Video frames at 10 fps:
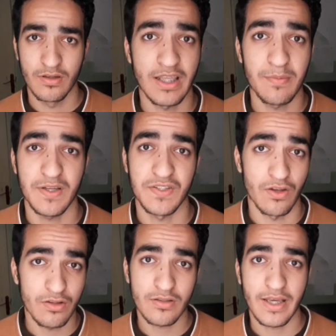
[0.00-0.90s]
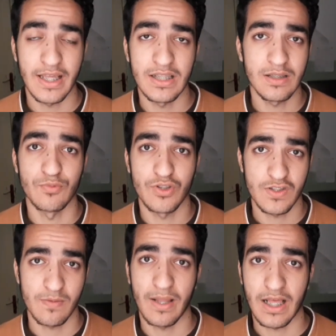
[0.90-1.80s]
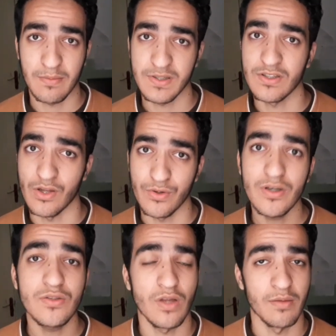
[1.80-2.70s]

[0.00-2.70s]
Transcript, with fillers: ايه بقى صلاتك هل انت منتظم على الخمس صلوات